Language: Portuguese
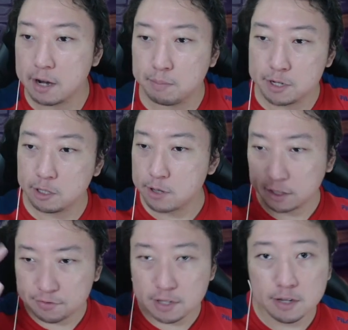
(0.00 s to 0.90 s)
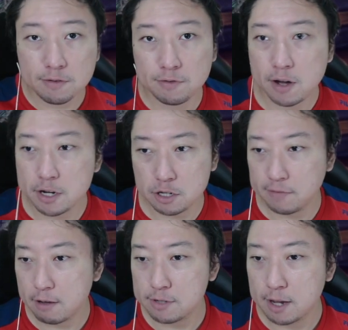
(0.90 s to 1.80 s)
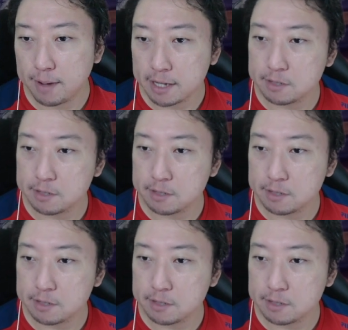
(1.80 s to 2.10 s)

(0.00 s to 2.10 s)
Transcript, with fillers: Eu podia ter jogado fiandeiro fora, a gente não vai usar mais.